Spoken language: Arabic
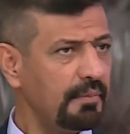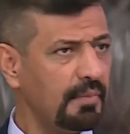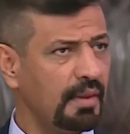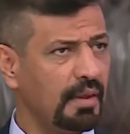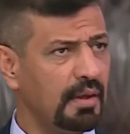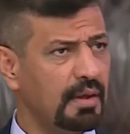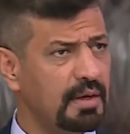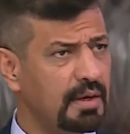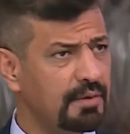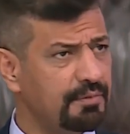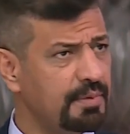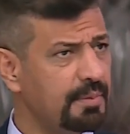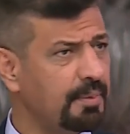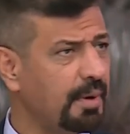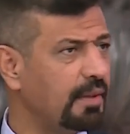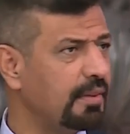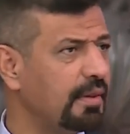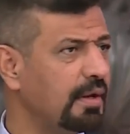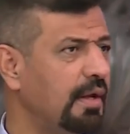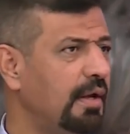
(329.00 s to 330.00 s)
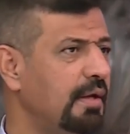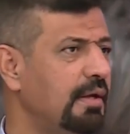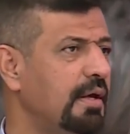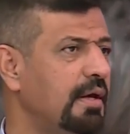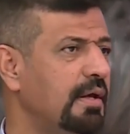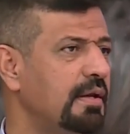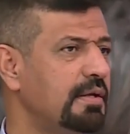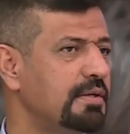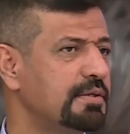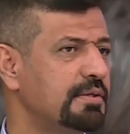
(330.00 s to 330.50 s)
إلا في بعض
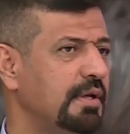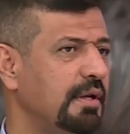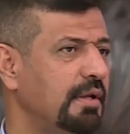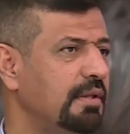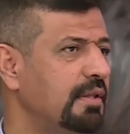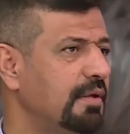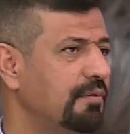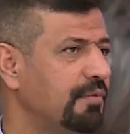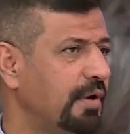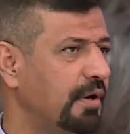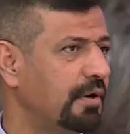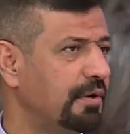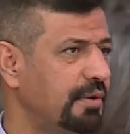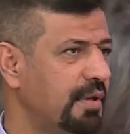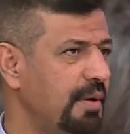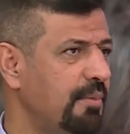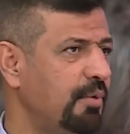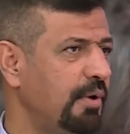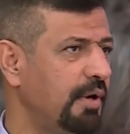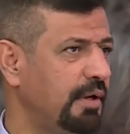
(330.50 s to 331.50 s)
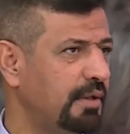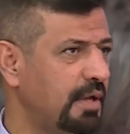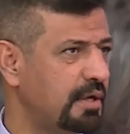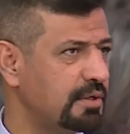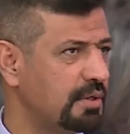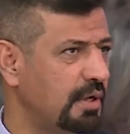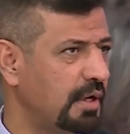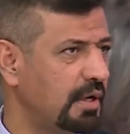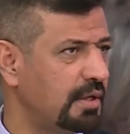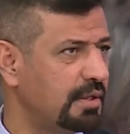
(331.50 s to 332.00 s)
الأحيان يصير عنده فقر دم
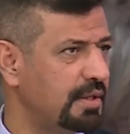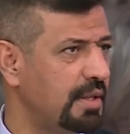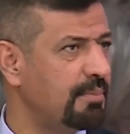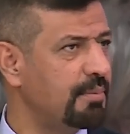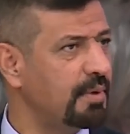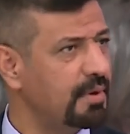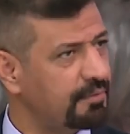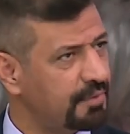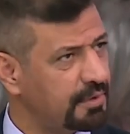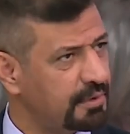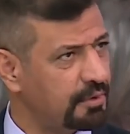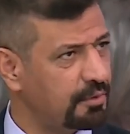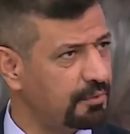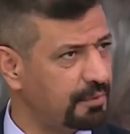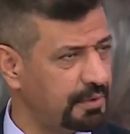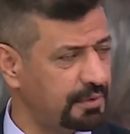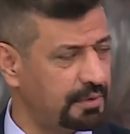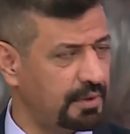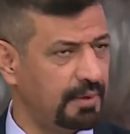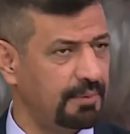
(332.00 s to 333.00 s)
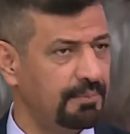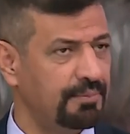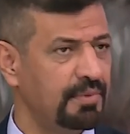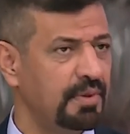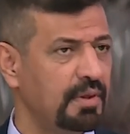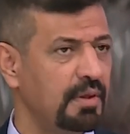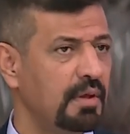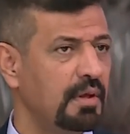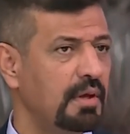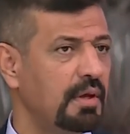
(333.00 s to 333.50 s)
ويحتاج نقل دم بين فترة وفترة
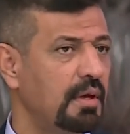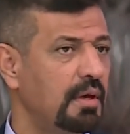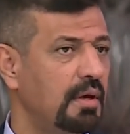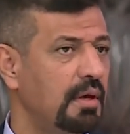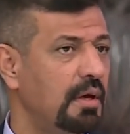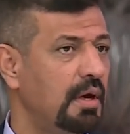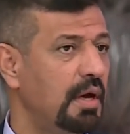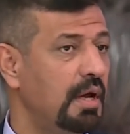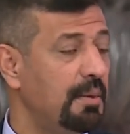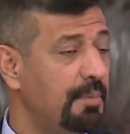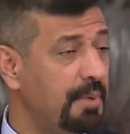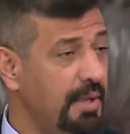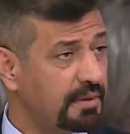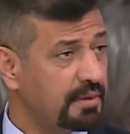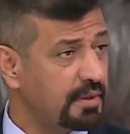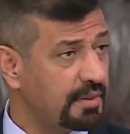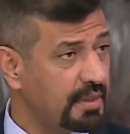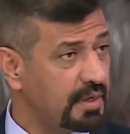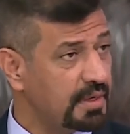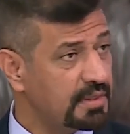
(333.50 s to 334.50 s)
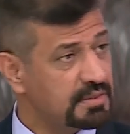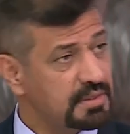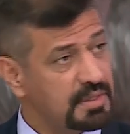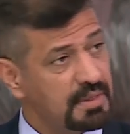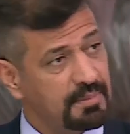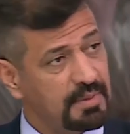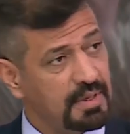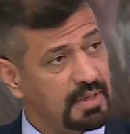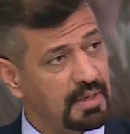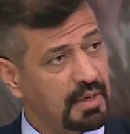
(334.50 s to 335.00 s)
تمام البيتا
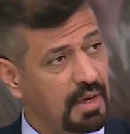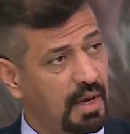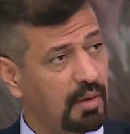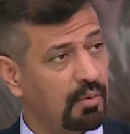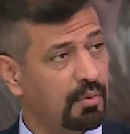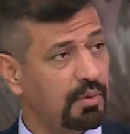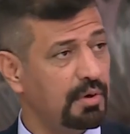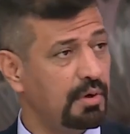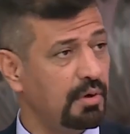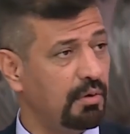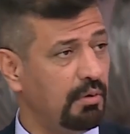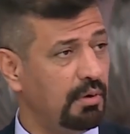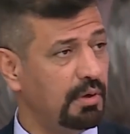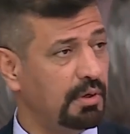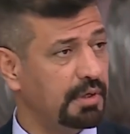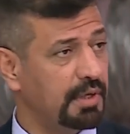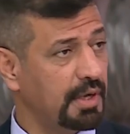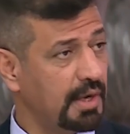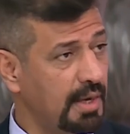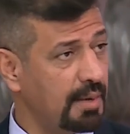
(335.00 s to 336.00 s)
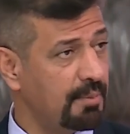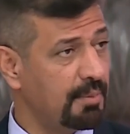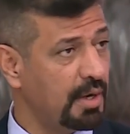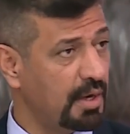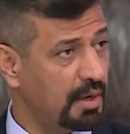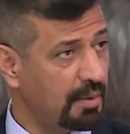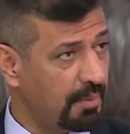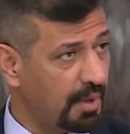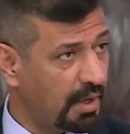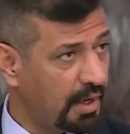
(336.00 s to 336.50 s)
ثلاسيميا او النوع الكامل
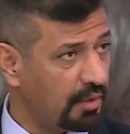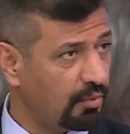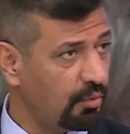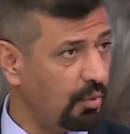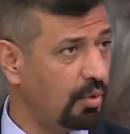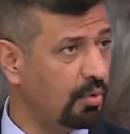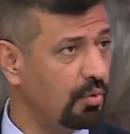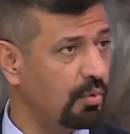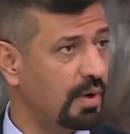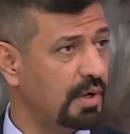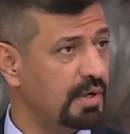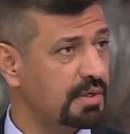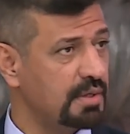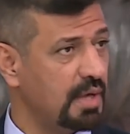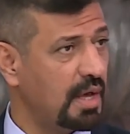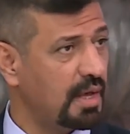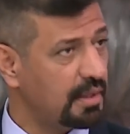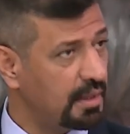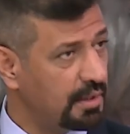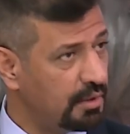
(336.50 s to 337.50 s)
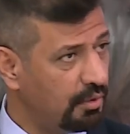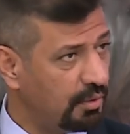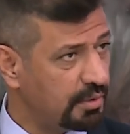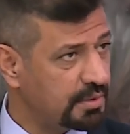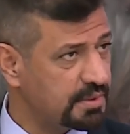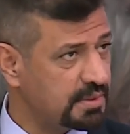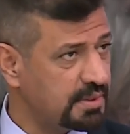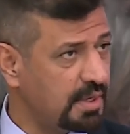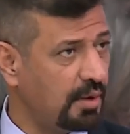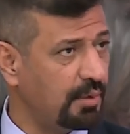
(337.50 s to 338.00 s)
المرض وهو هذا النوع
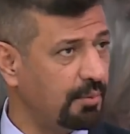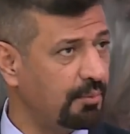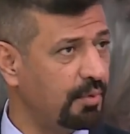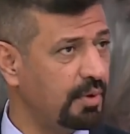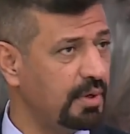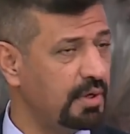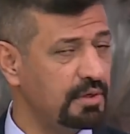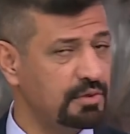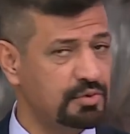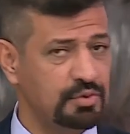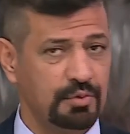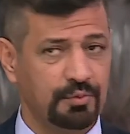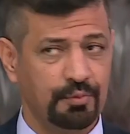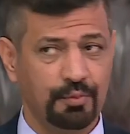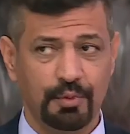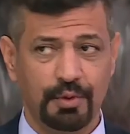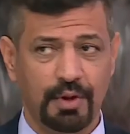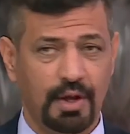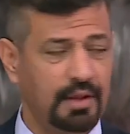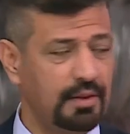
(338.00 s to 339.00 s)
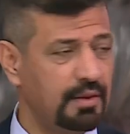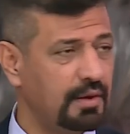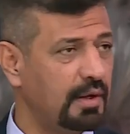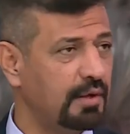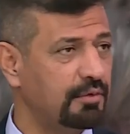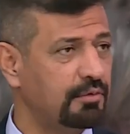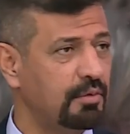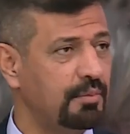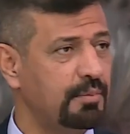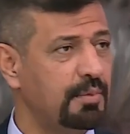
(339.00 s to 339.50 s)
الصعب واللي تشوفونه
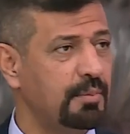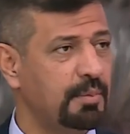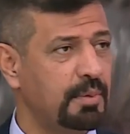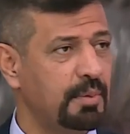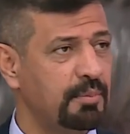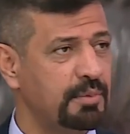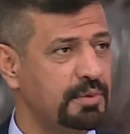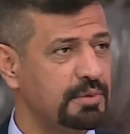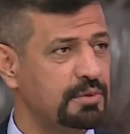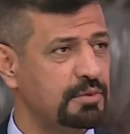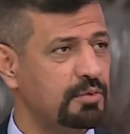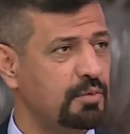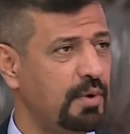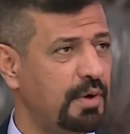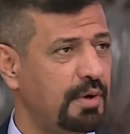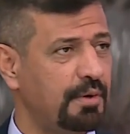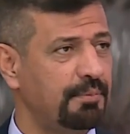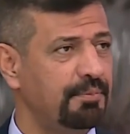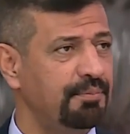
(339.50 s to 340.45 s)
حضراتكم يمكن بالصور